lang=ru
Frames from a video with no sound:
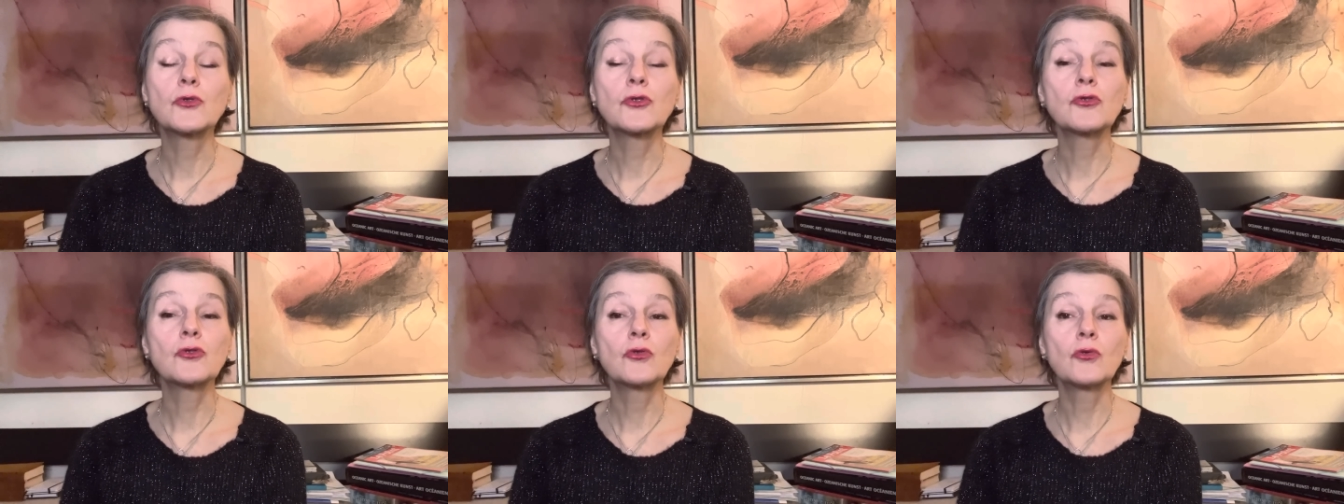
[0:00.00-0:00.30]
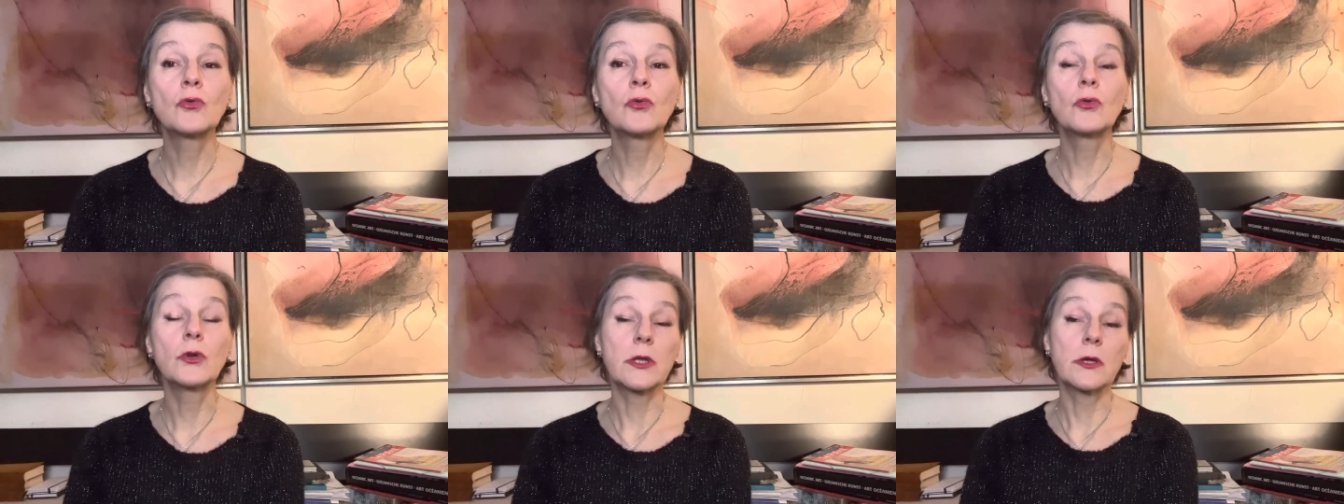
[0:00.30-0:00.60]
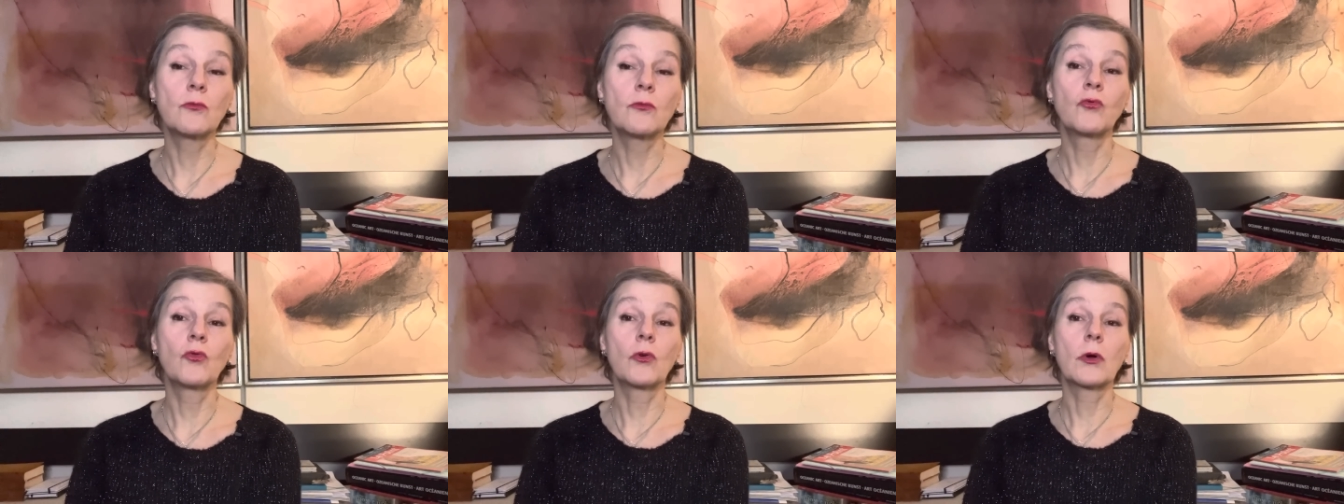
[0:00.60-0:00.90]
что
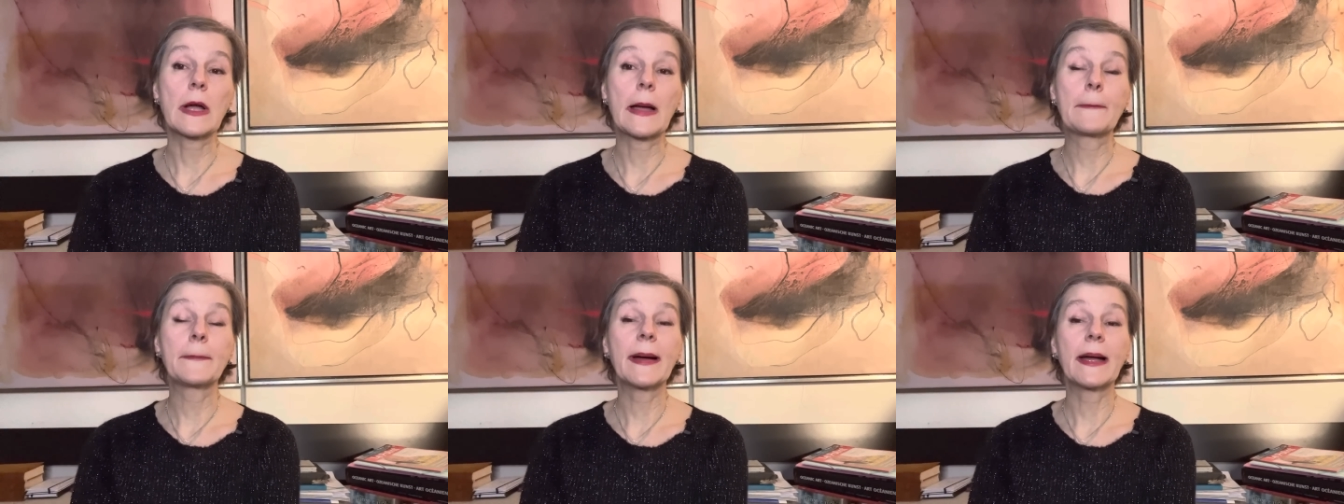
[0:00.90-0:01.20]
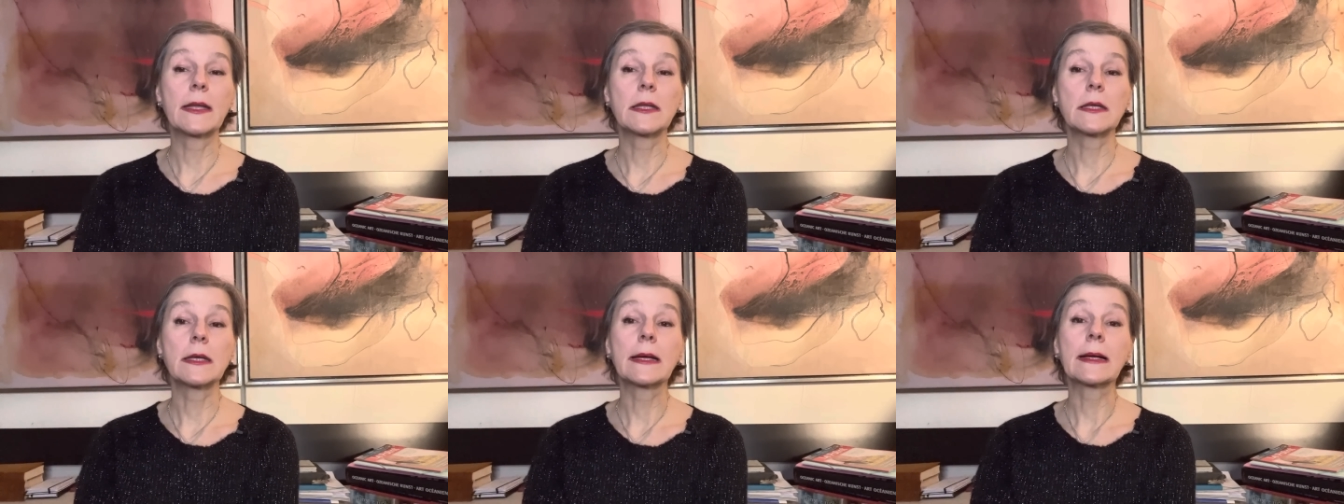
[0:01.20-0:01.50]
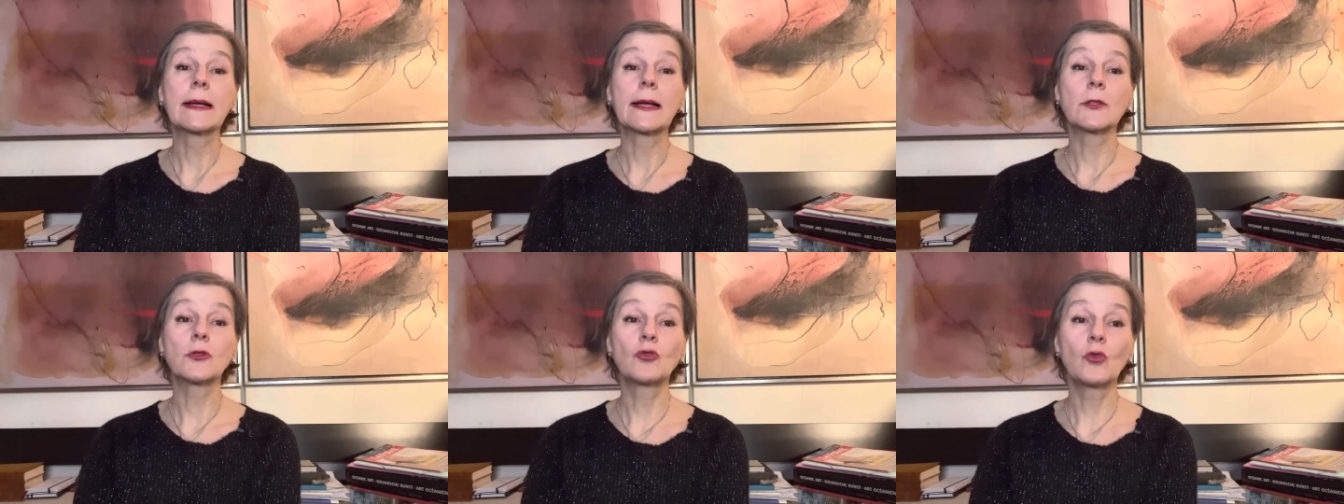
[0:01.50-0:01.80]
его компания
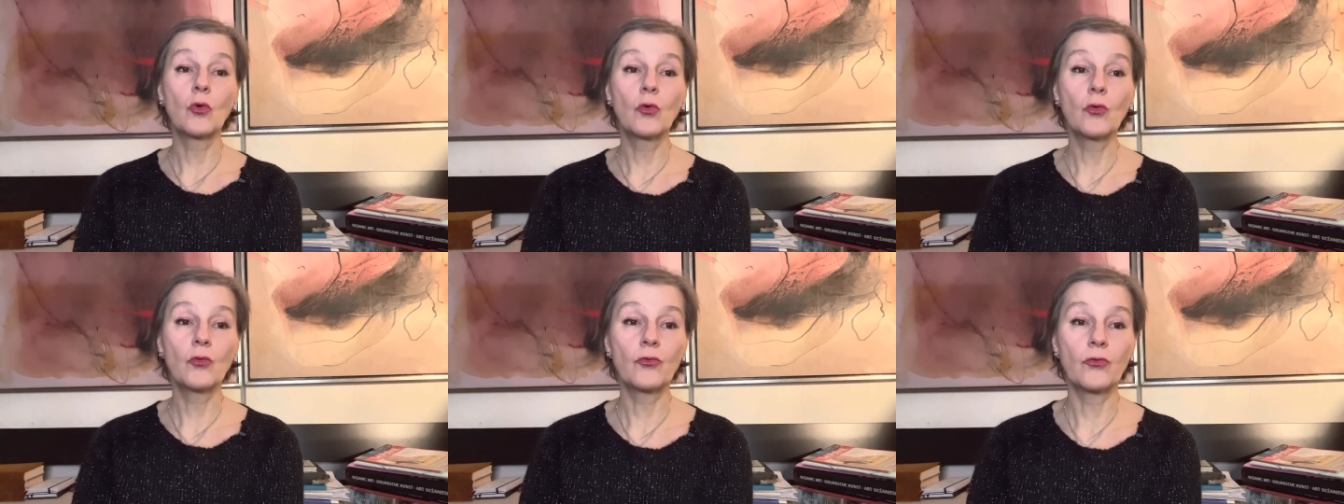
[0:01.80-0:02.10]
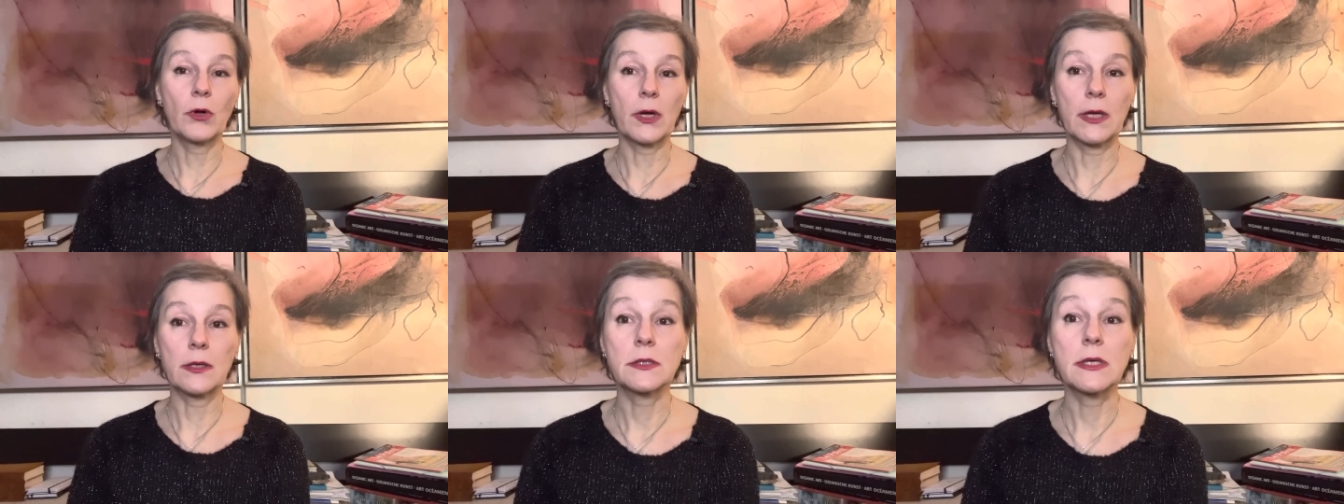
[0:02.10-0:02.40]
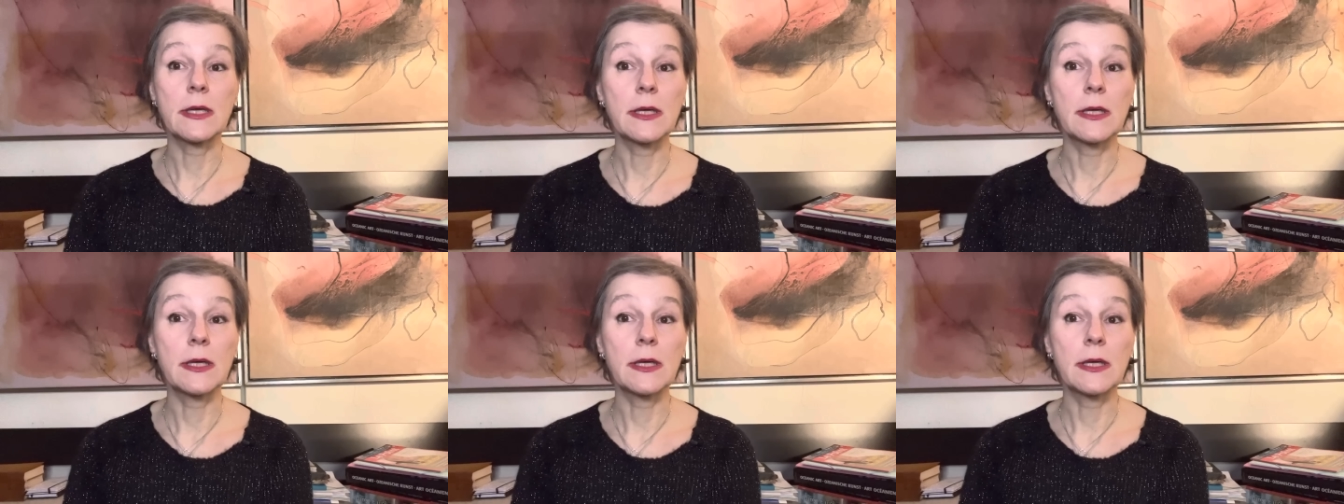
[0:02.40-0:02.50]
готова,